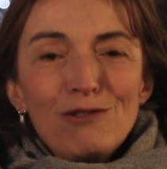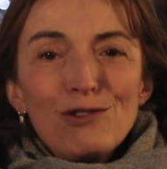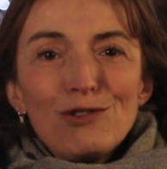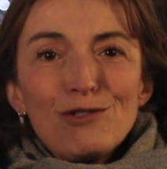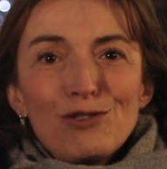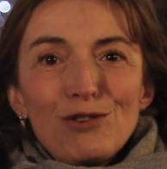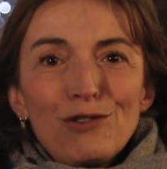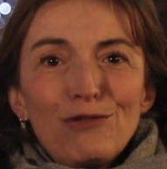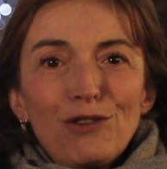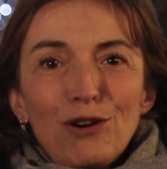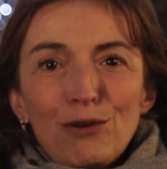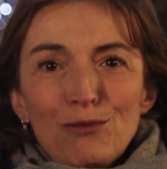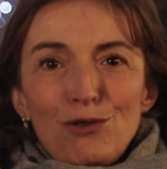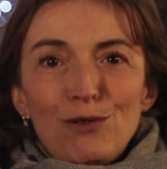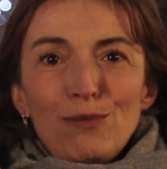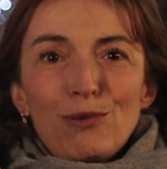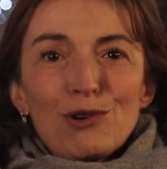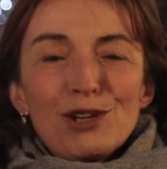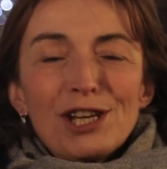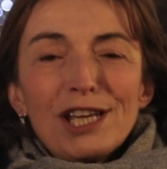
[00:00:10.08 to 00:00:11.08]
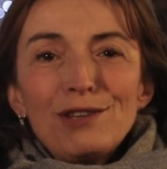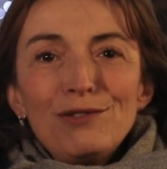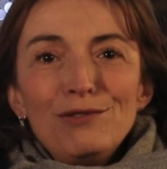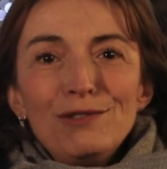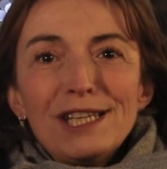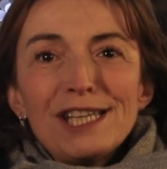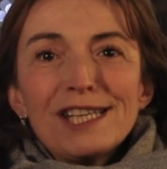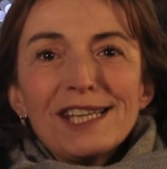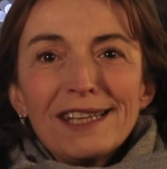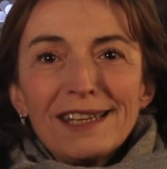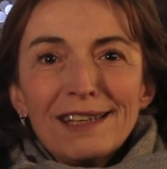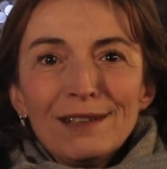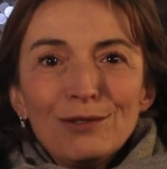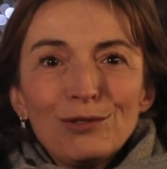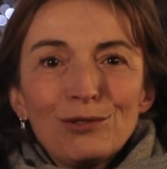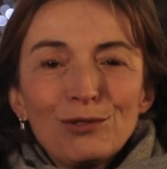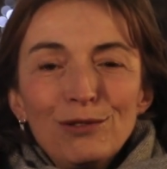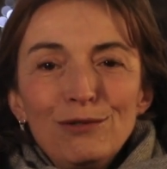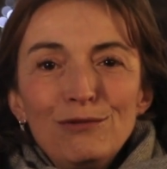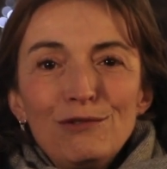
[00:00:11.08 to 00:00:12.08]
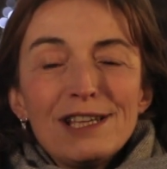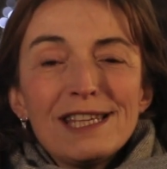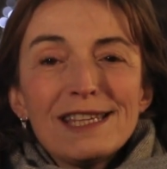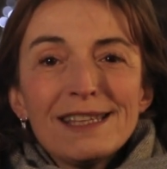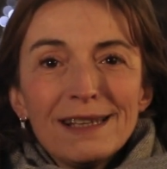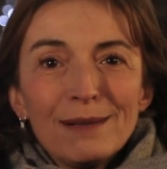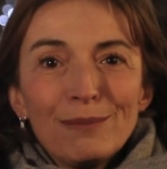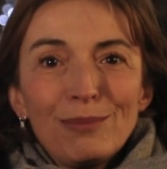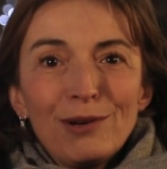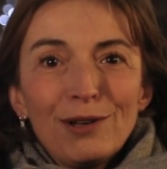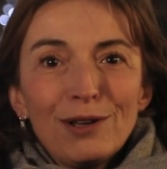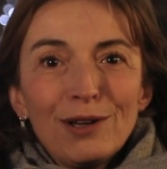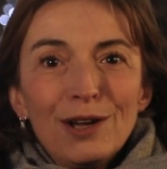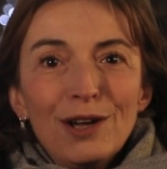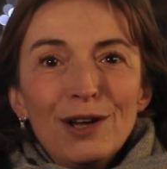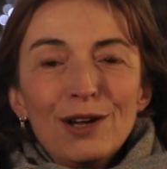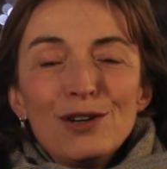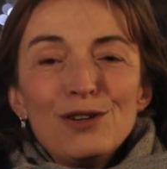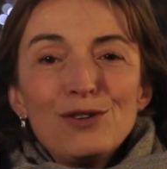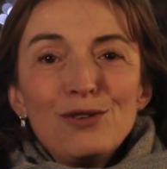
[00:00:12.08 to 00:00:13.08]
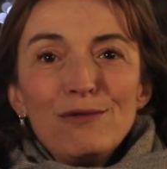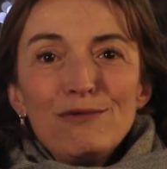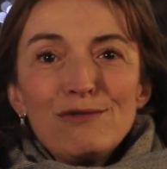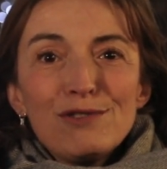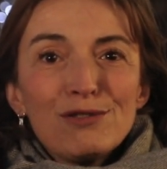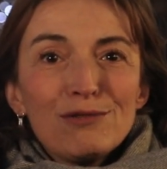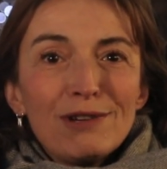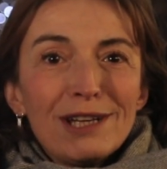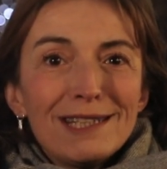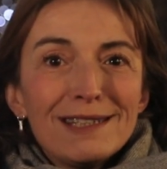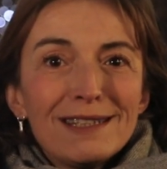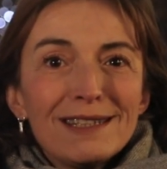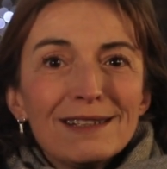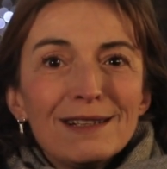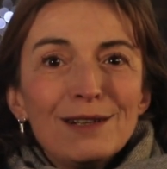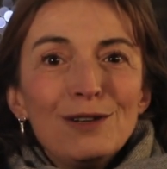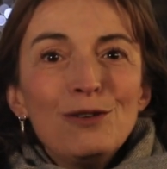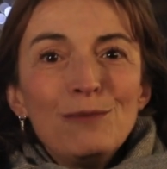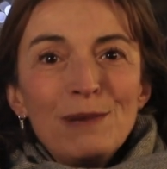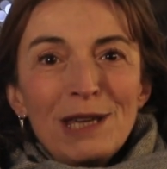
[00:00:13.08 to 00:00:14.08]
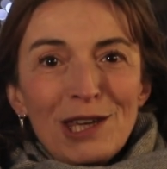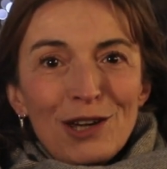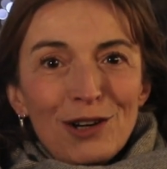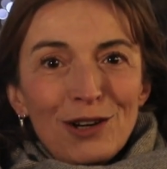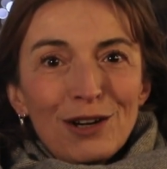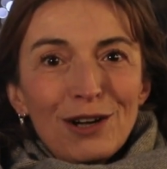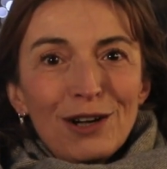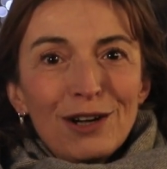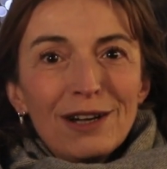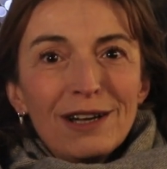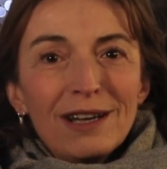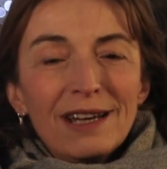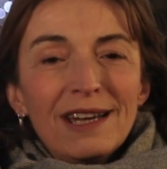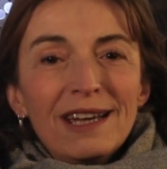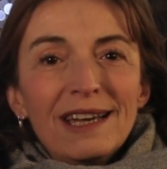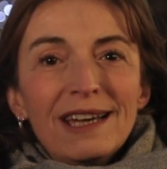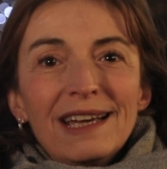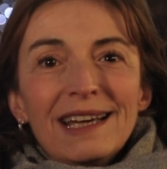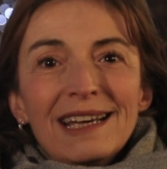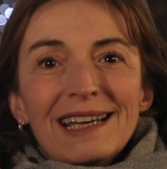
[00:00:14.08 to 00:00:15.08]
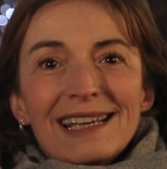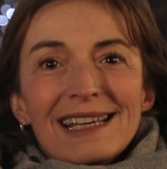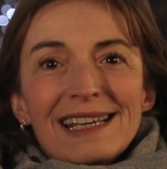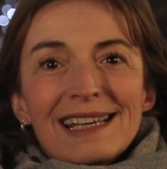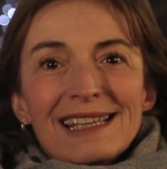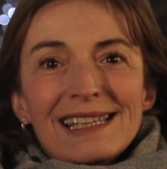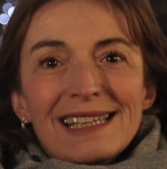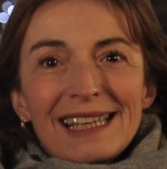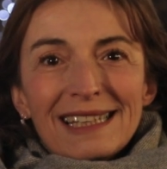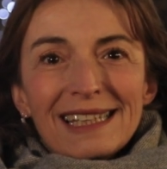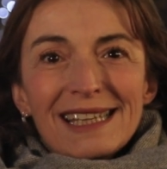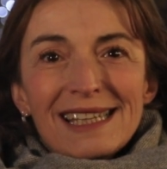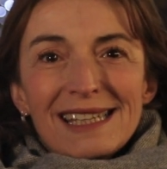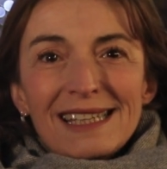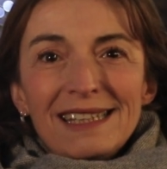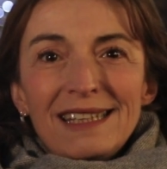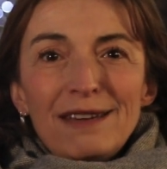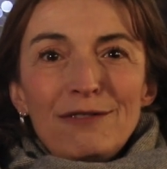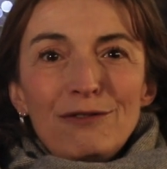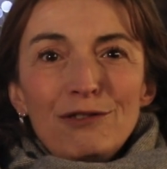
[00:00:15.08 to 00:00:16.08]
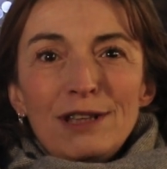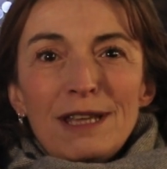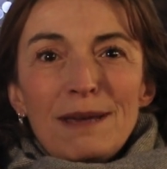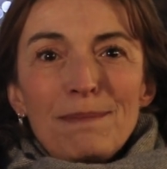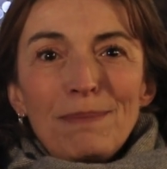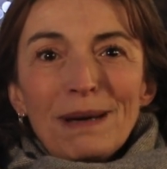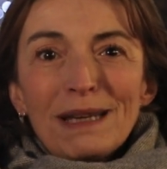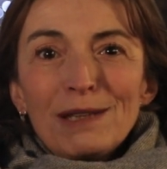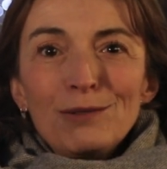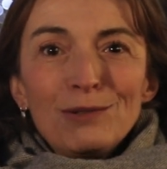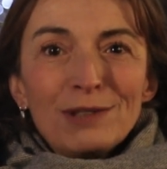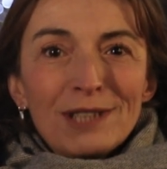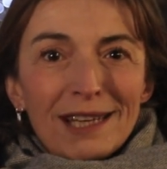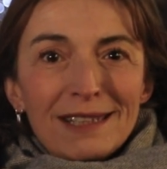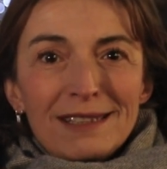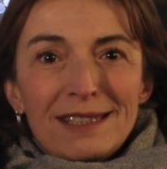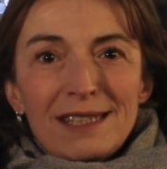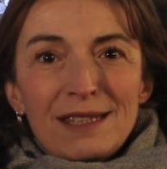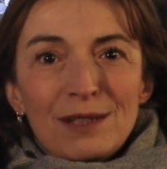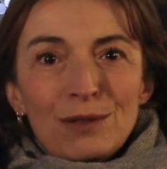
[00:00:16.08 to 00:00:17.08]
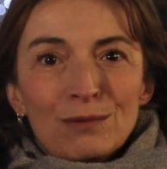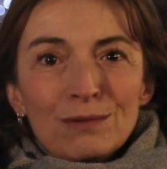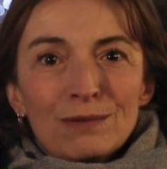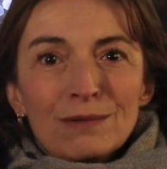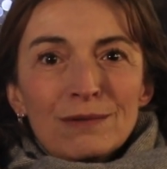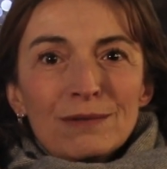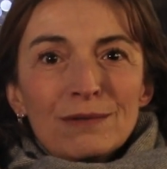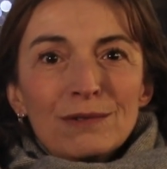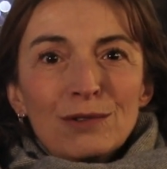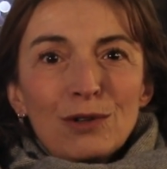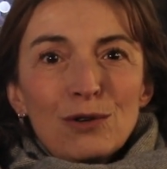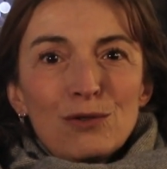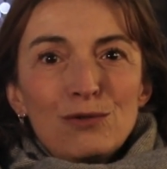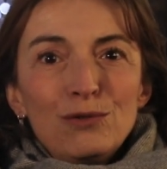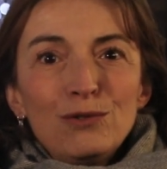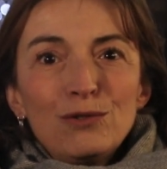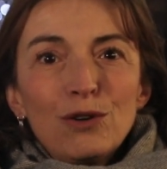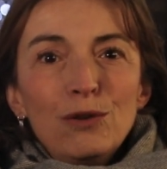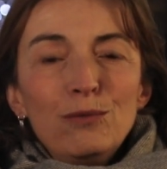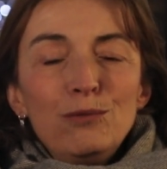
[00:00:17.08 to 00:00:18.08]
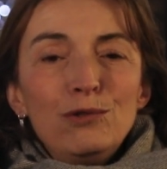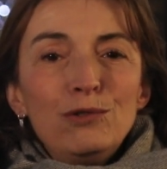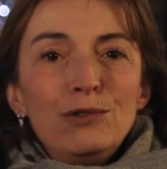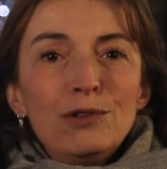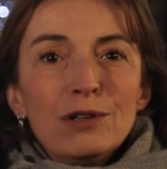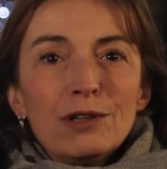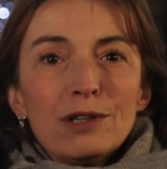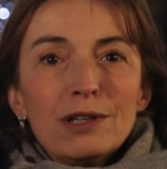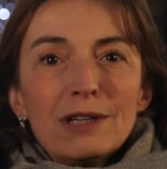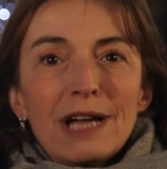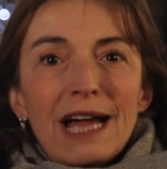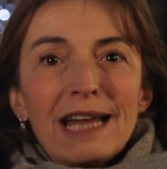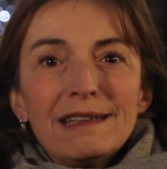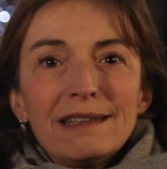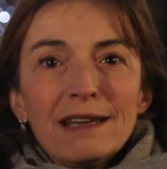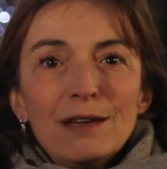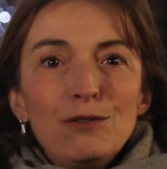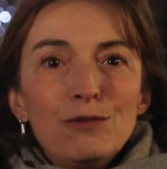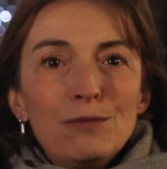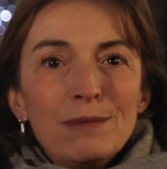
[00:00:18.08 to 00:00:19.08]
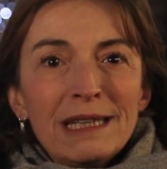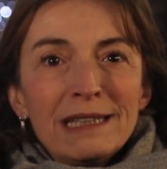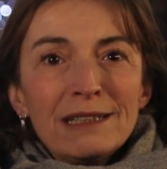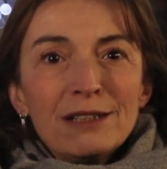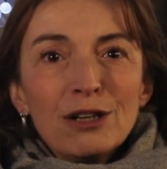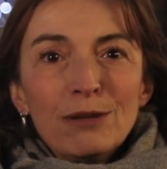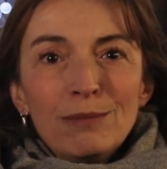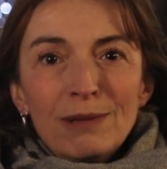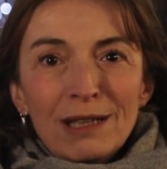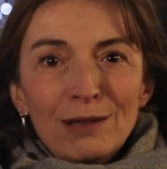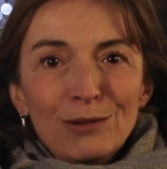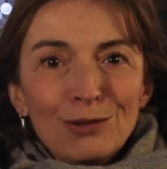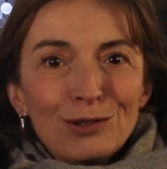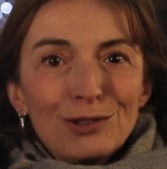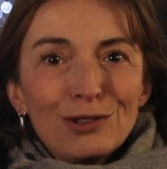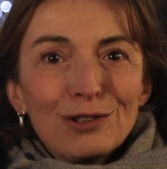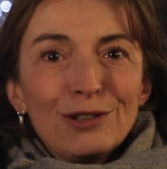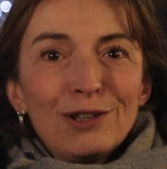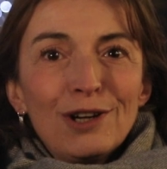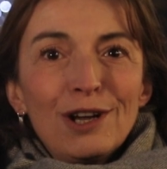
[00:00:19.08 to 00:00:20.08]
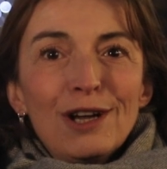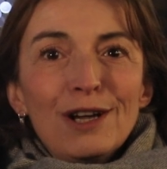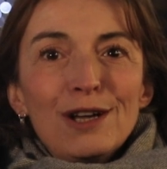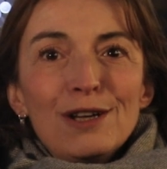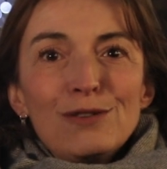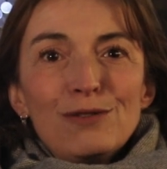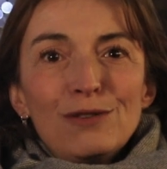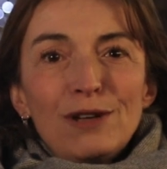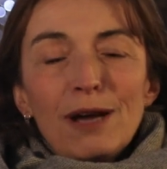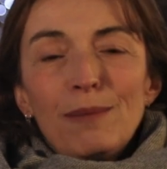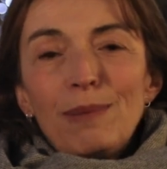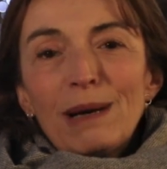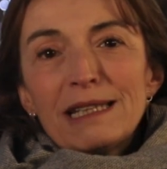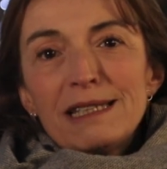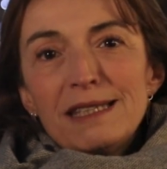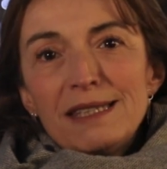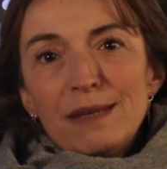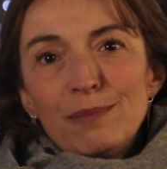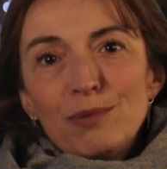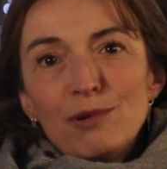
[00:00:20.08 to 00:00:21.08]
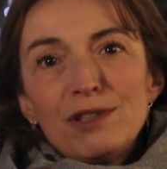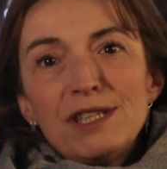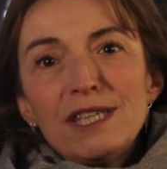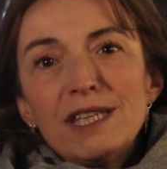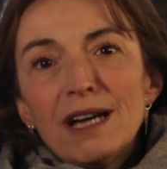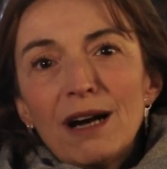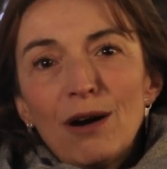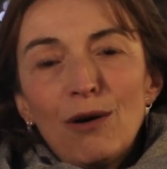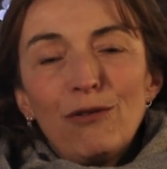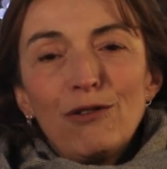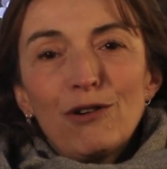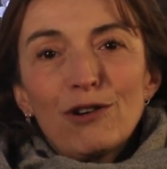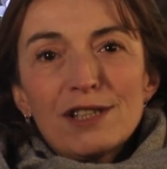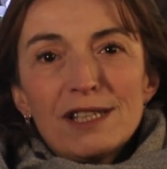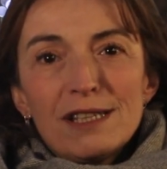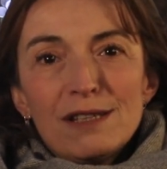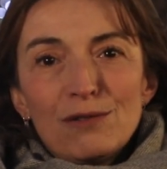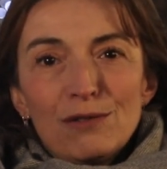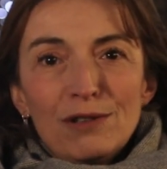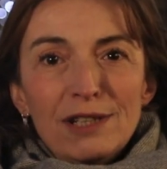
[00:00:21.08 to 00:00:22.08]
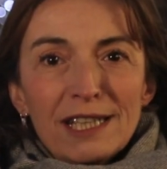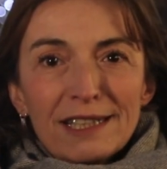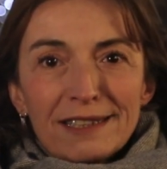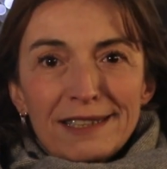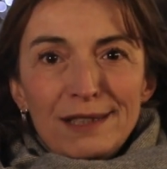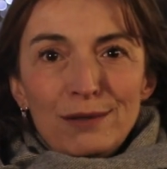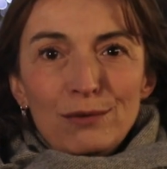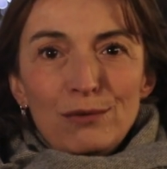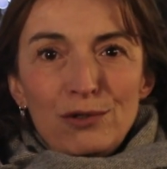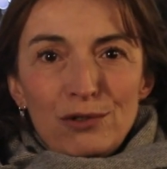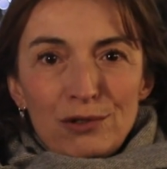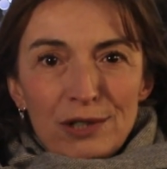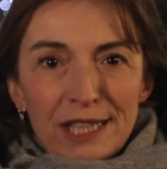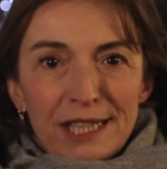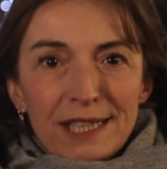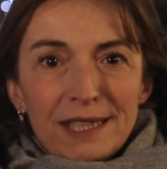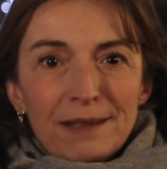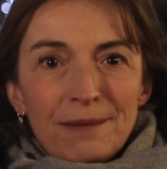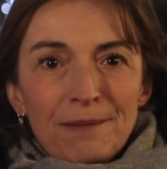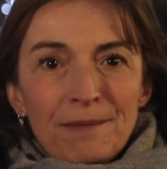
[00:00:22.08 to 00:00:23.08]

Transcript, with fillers: vœu que je formule pour chacune et chacun d'entre vous est simple. Je vous souhaite le meilleur. S'adresser des vœux n'est pas qu'une tradition. Dans une commune à taille humaine comme la nôtre, cela participe aussi à renforcer ce lien qui nous unit.